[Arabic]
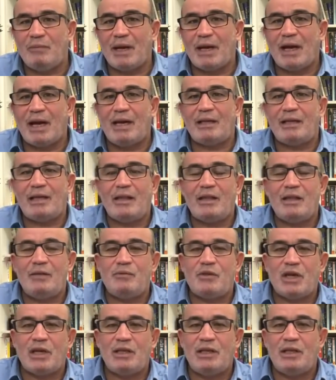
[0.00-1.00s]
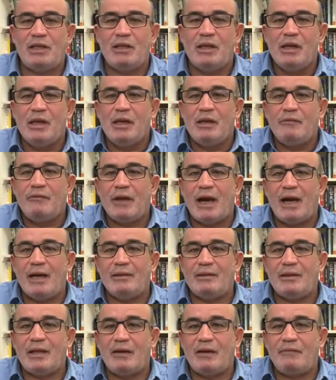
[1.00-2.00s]
مر على تعذيب شديد في
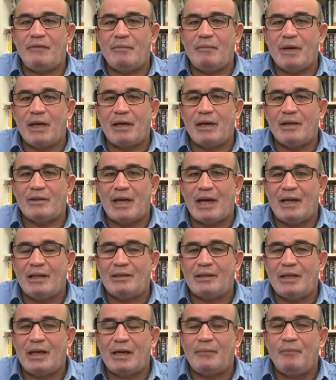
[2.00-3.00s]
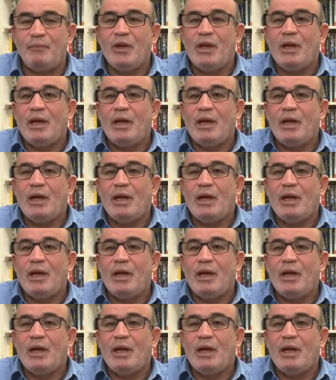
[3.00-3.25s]
عنتر في مركز عنتر آه،